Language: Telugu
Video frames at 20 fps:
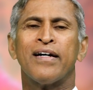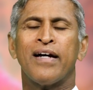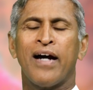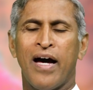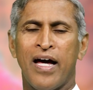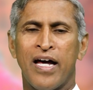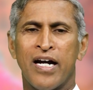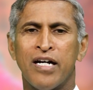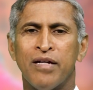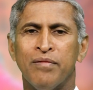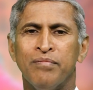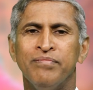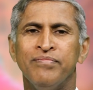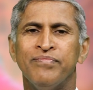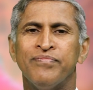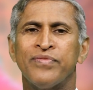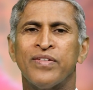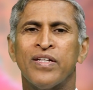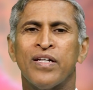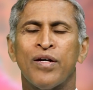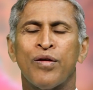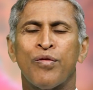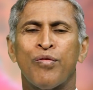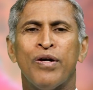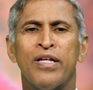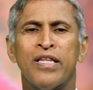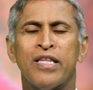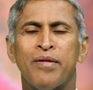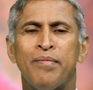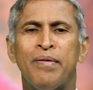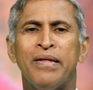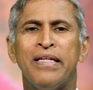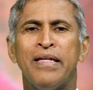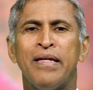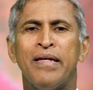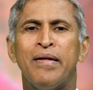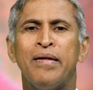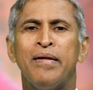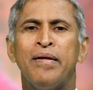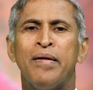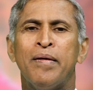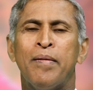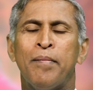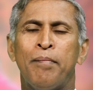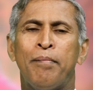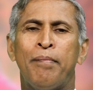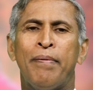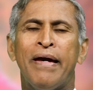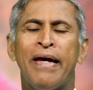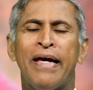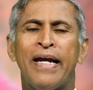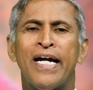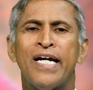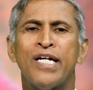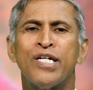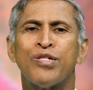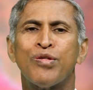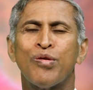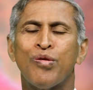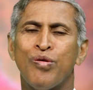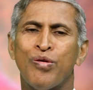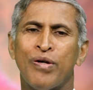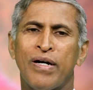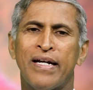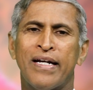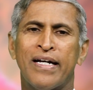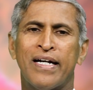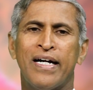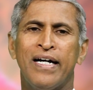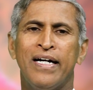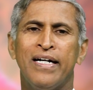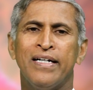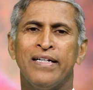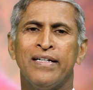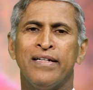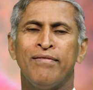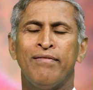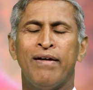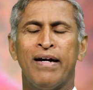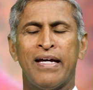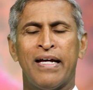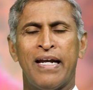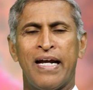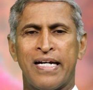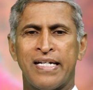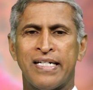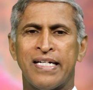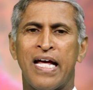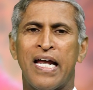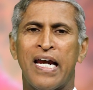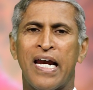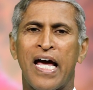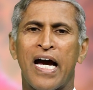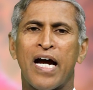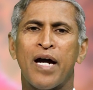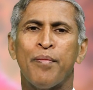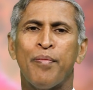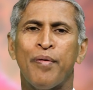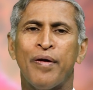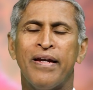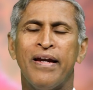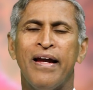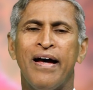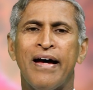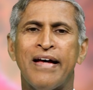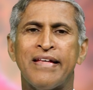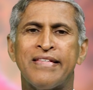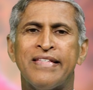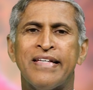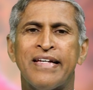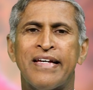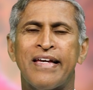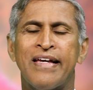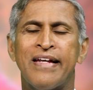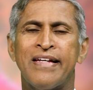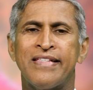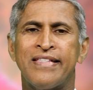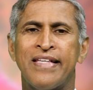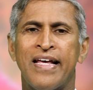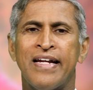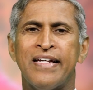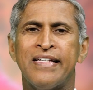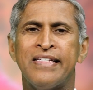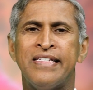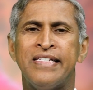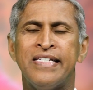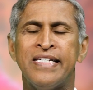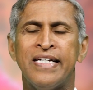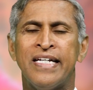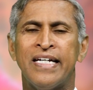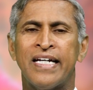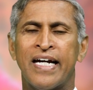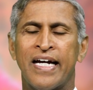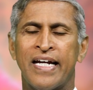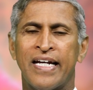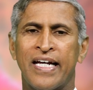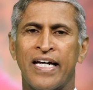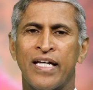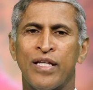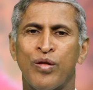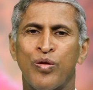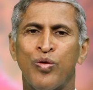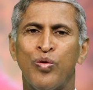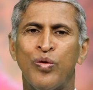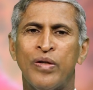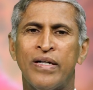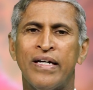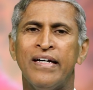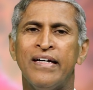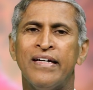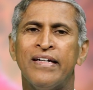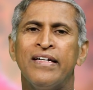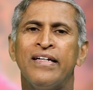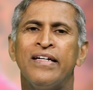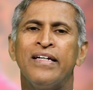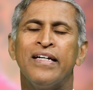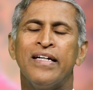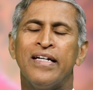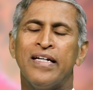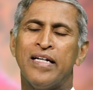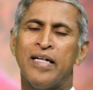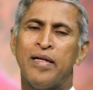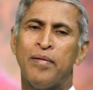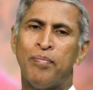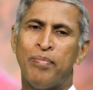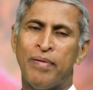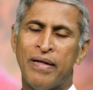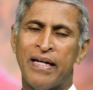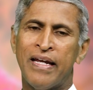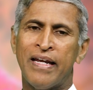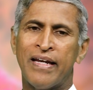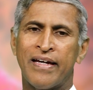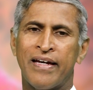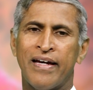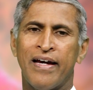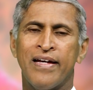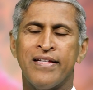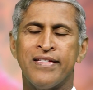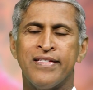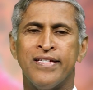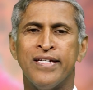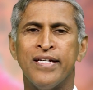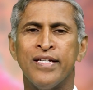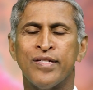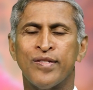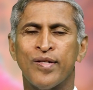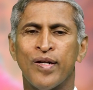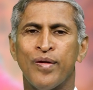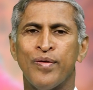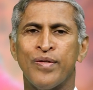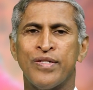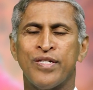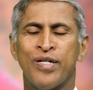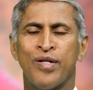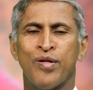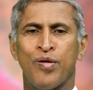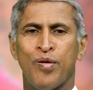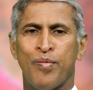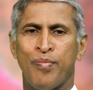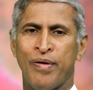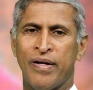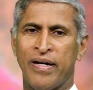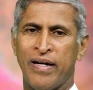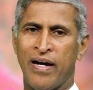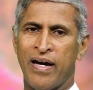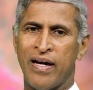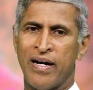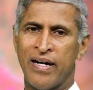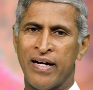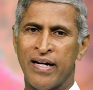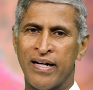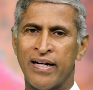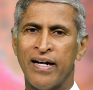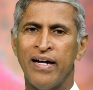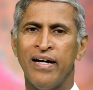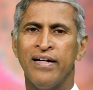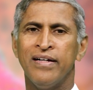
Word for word: కారణం కొంతమంది పేరెంట్స్లో గనక వాళ్ళకి లక్షణాలు లేకపోయినా ఆ సిక్కిల్ సెల్ జీన్ కనుక ఏదైనా ఉంటే ఈ పిల్లలకి ఆ జీన్స్లో వచ్చిన లోపం కారణంగా